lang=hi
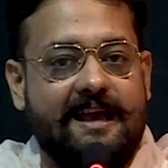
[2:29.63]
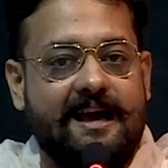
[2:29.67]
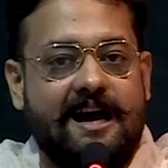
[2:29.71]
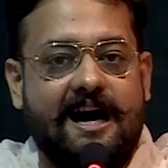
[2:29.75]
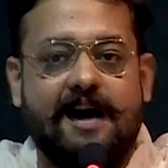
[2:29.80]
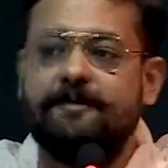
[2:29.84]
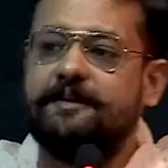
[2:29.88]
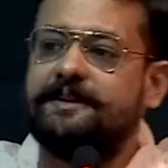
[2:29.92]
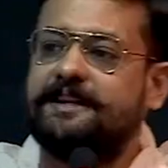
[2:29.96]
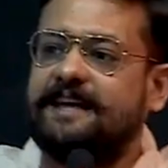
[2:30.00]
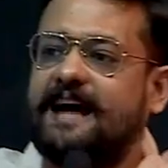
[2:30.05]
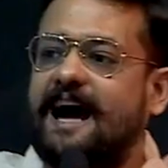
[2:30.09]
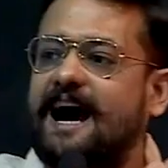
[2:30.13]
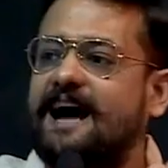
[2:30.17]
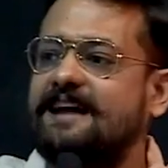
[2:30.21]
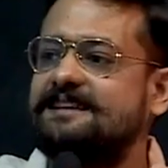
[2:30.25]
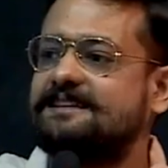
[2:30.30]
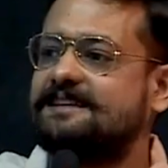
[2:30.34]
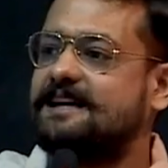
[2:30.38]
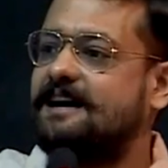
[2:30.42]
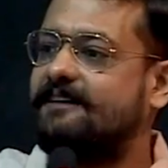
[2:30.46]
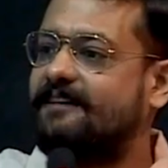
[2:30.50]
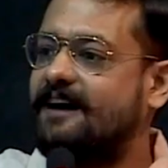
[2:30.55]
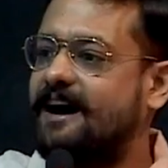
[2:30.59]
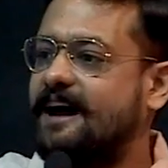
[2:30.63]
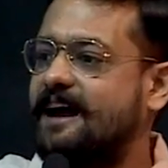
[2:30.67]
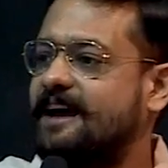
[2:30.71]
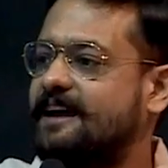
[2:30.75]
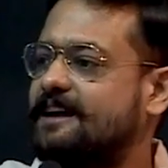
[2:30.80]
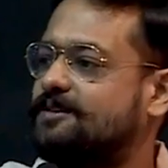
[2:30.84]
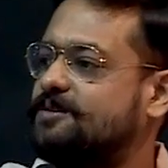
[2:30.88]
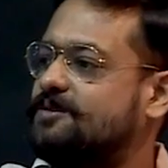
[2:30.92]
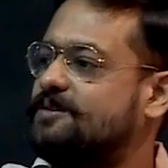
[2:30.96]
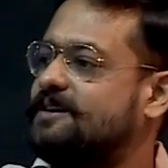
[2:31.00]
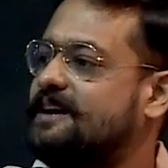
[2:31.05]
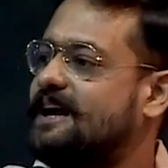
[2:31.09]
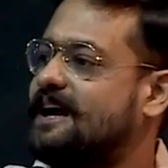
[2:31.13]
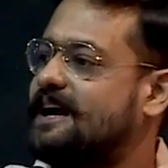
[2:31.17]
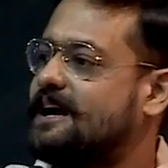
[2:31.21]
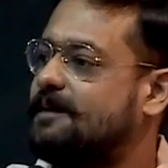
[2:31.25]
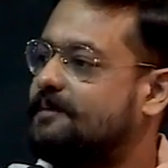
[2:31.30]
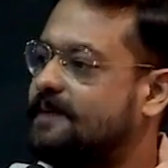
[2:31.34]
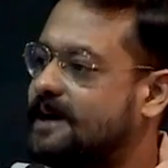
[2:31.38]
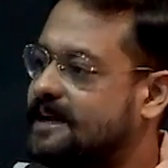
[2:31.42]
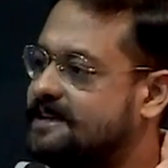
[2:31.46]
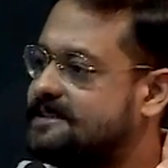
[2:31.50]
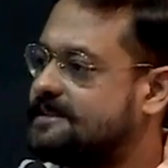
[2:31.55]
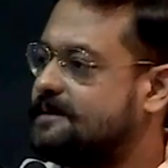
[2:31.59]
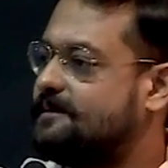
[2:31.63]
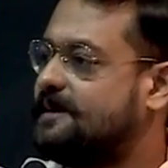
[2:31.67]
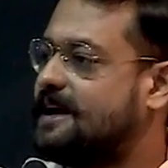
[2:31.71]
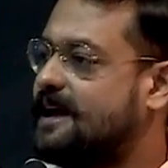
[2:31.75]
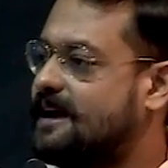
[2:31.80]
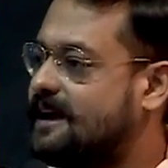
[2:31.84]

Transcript: अब इतिहास गवाह है कि दुनिया का बड़े से बड़ा